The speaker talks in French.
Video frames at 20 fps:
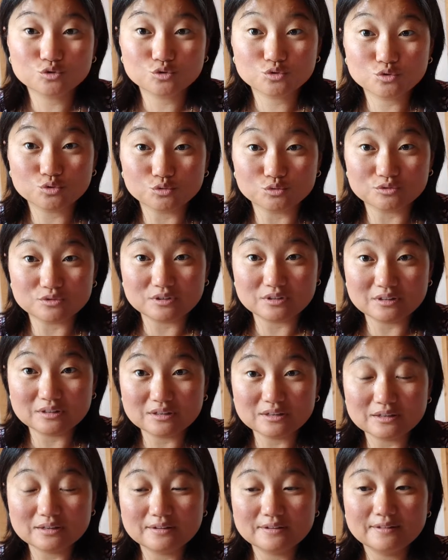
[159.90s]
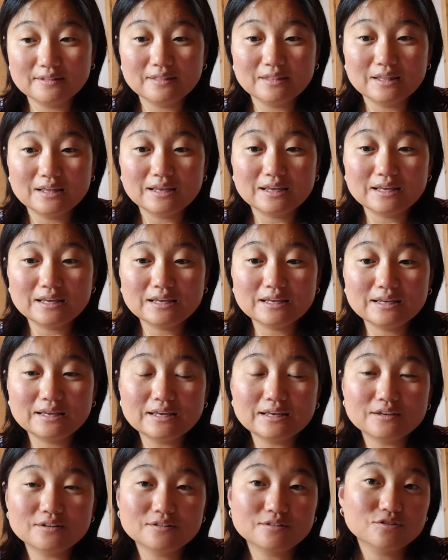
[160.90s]
compté
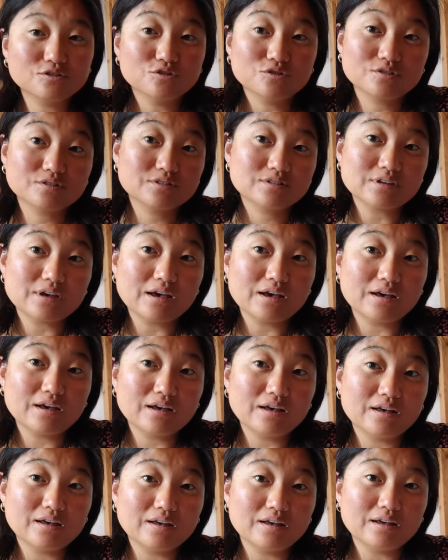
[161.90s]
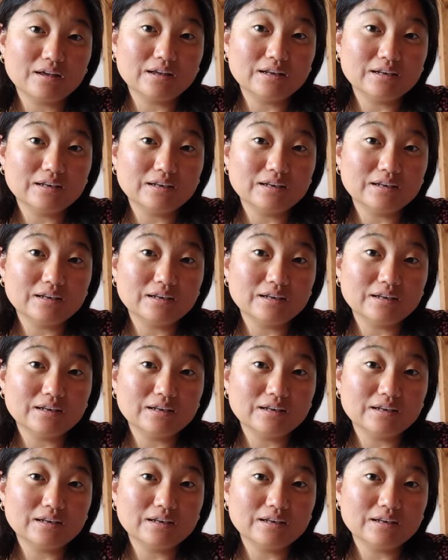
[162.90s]
et ça,